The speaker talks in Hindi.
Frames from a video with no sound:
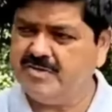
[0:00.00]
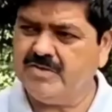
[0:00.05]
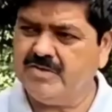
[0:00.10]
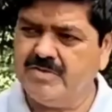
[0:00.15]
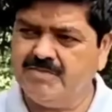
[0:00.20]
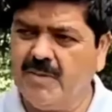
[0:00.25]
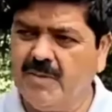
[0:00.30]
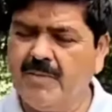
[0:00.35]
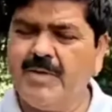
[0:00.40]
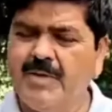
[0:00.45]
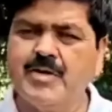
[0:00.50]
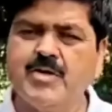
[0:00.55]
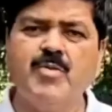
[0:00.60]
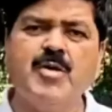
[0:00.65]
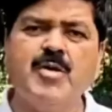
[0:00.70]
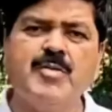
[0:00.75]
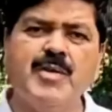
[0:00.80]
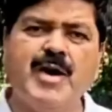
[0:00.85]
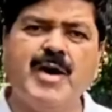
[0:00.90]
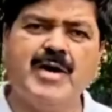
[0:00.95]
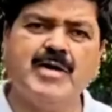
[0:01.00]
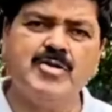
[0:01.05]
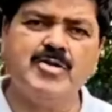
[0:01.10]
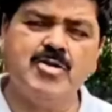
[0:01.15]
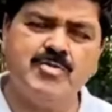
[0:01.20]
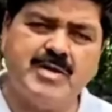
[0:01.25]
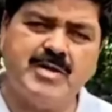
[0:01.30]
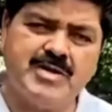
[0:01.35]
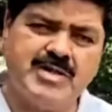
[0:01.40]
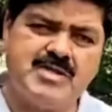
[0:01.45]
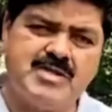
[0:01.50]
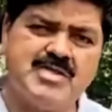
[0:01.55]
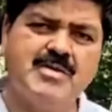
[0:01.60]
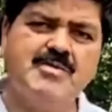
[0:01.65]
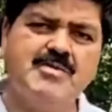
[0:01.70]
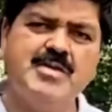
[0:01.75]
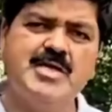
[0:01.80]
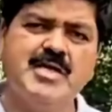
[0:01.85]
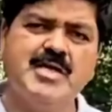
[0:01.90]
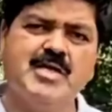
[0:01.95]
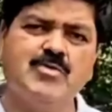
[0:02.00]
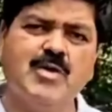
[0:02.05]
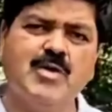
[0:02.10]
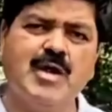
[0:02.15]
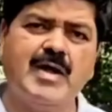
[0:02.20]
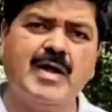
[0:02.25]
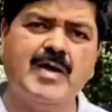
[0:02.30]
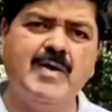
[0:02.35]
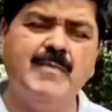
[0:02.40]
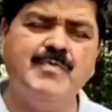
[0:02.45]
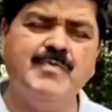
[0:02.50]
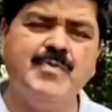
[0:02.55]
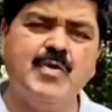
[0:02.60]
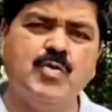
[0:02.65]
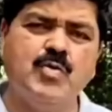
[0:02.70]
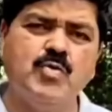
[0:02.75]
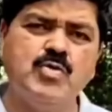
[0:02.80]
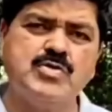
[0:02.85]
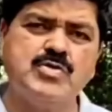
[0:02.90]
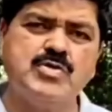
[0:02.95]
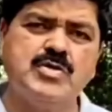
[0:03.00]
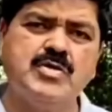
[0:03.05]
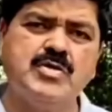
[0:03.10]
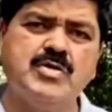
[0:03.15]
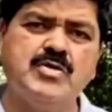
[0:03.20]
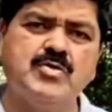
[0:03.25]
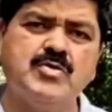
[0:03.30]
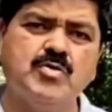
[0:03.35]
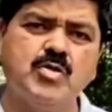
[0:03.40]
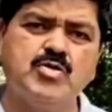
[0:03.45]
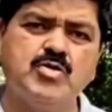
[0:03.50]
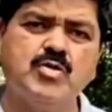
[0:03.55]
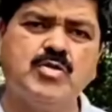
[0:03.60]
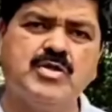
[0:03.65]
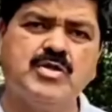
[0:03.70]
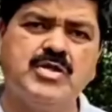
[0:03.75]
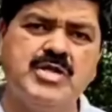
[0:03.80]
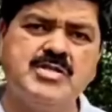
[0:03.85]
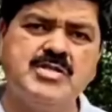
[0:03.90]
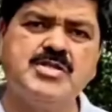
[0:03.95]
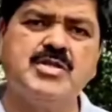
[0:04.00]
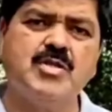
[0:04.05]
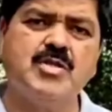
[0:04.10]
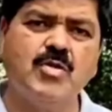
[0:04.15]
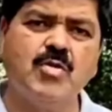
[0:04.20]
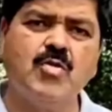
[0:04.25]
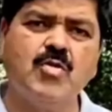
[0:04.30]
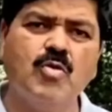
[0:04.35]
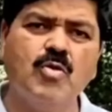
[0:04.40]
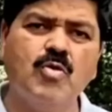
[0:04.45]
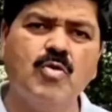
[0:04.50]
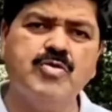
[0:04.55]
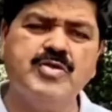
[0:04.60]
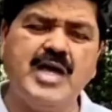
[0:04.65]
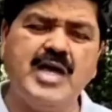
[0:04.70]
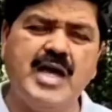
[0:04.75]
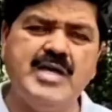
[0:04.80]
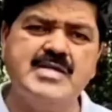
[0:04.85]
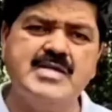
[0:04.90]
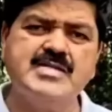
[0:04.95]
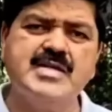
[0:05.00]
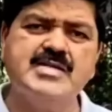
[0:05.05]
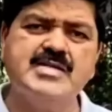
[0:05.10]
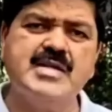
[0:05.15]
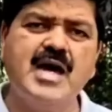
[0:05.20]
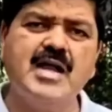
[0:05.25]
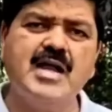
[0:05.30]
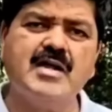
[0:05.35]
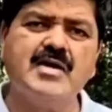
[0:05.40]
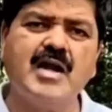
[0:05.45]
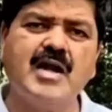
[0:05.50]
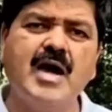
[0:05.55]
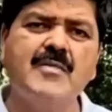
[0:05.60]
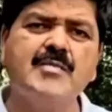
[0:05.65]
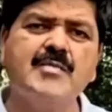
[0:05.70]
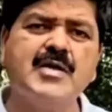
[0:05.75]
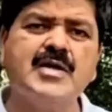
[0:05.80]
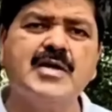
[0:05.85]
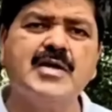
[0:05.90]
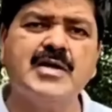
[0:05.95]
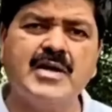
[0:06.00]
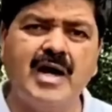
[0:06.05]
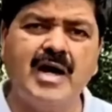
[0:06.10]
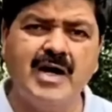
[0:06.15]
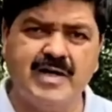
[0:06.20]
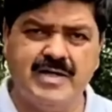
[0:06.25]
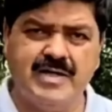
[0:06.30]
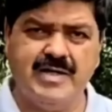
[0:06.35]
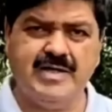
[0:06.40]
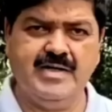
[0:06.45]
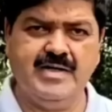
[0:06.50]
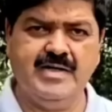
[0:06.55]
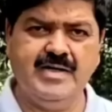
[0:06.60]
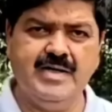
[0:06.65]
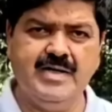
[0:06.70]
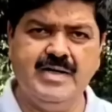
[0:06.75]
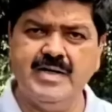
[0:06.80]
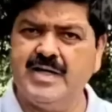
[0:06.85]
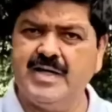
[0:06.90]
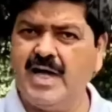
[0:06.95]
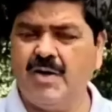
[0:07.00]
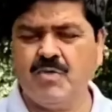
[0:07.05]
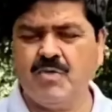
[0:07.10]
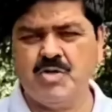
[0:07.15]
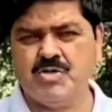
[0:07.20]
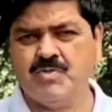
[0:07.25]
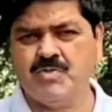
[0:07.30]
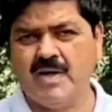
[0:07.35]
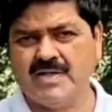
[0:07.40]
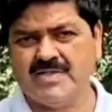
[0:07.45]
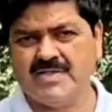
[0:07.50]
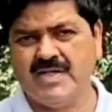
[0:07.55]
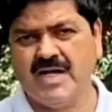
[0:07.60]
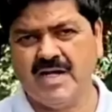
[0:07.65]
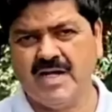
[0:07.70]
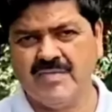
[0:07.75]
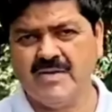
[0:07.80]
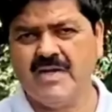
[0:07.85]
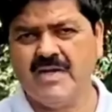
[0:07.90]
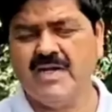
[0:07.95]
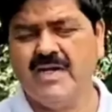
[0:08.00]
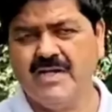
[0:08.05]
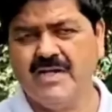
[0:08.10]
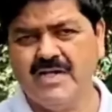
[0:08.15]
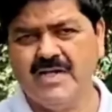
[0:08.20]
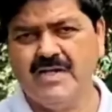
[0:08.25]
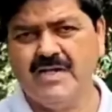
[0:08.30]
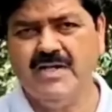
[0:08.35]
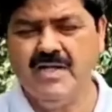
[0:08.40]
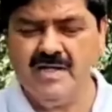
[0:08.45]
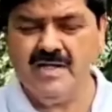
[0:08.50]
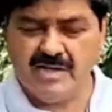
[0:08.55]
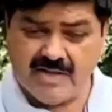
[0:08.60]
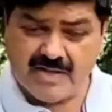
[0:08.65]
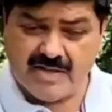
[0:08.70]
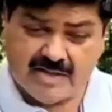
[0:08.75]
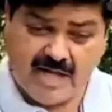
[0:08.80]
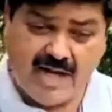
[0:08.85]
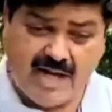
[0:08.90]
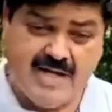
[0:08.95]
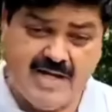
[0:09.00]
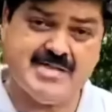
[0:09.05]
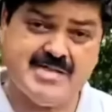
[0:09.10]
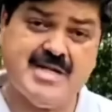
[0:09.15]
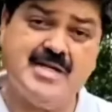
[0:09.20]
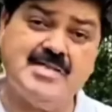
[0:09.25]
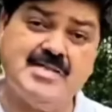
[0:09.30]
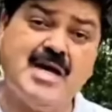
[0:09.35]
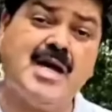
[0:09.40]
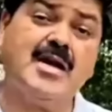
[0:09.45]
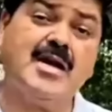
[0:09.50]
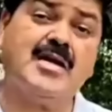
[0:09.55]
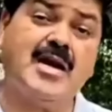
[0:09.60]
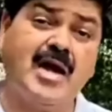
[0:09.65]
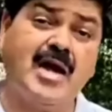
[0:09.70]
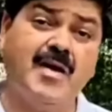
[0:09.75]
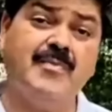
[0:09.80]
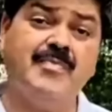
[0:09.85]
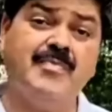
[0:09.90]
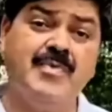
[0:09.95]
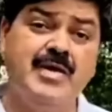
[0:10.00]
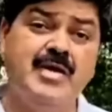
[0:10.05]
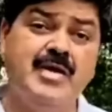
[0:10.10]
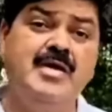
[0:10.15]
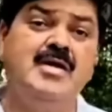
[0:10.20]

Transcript: पब्लिक डोमेन में आ गई तो मंदिर समिति के द्वारा उस 230 किलो को तेईस हजार ग्राम करके कहा गया क्या वो इस बात से अनभिज्ञ है कि ये तेईस हजार ग्राम